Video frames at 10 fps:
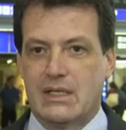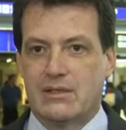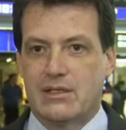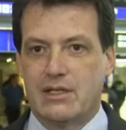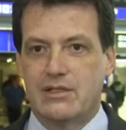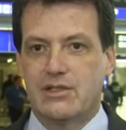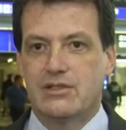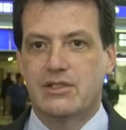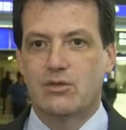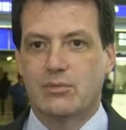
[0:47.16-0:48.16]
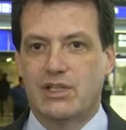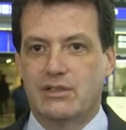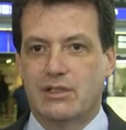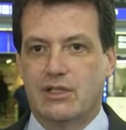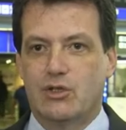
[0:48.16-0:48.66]
Es handelt sich nicht um
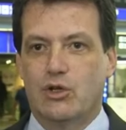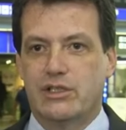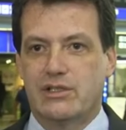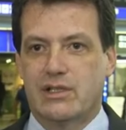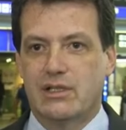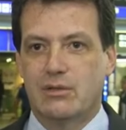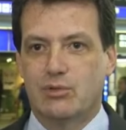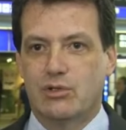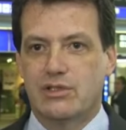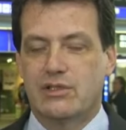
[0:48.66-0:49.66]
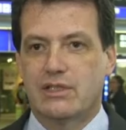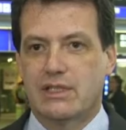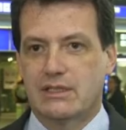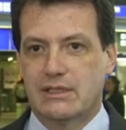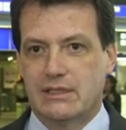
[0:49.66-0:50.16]
ein erneutes Angebot,
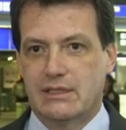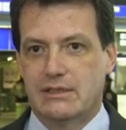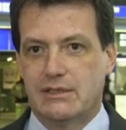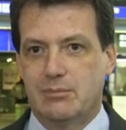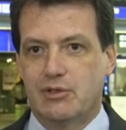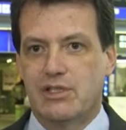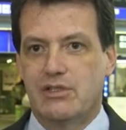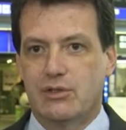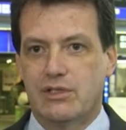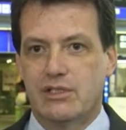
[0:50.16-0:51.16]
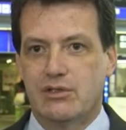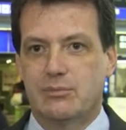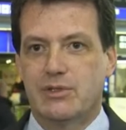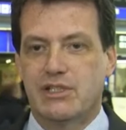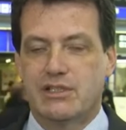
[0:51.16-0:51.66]
sondern äh, die Positionen, die dort
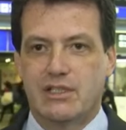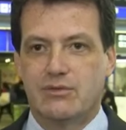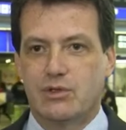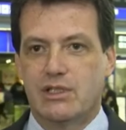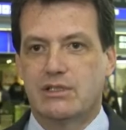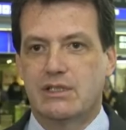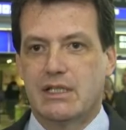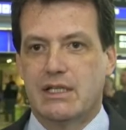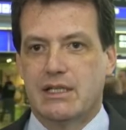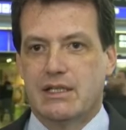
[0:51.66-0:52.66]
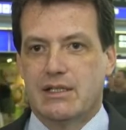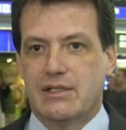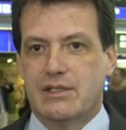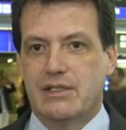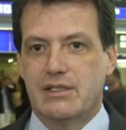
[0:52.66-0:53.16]
mitgeteilt wurden,
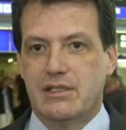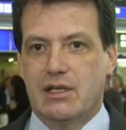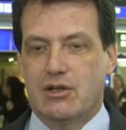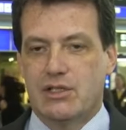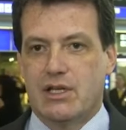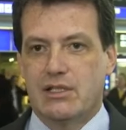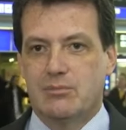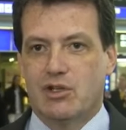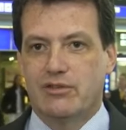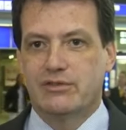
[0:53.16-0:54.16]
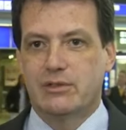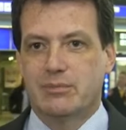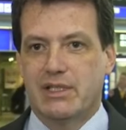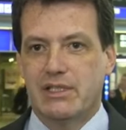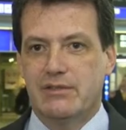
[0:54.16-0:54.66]
sind die aus einem offenen
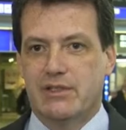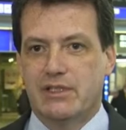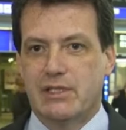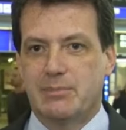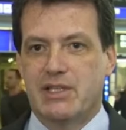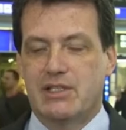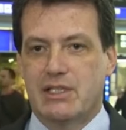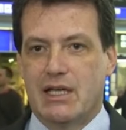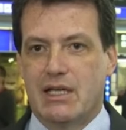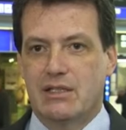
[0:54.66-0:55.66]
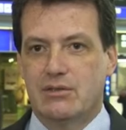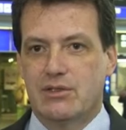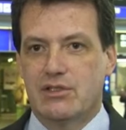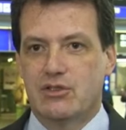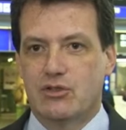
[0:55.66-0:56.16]
Brief an das Personal und
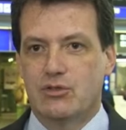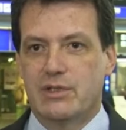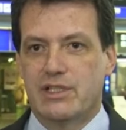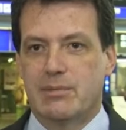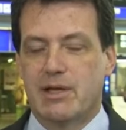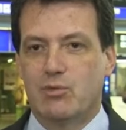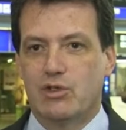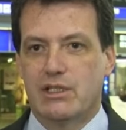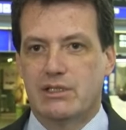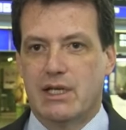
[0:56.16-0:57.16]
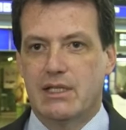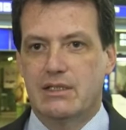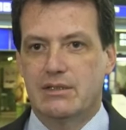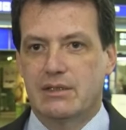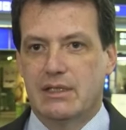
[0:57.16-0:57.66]
sind schon über zwei Monate alt.